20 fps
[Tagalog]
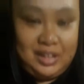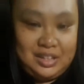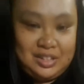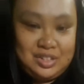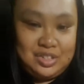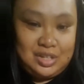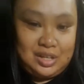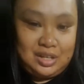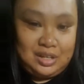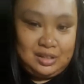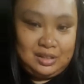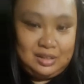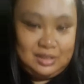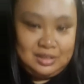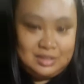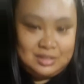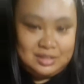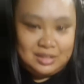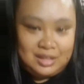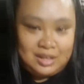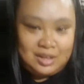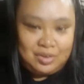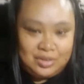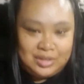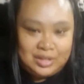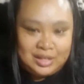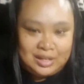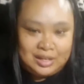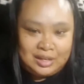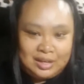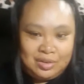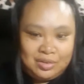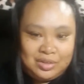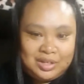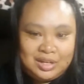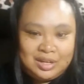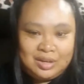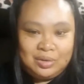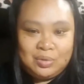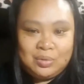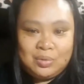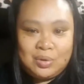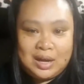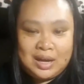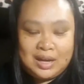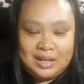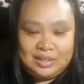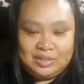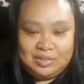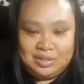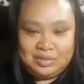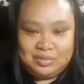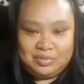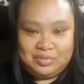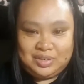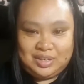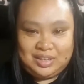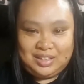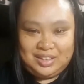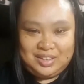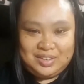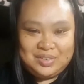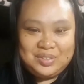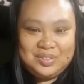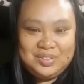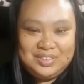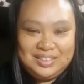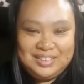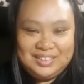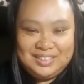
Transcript: ayan siya. Sige, ako na lang. Ako na lang kuhaan. Yun ang video.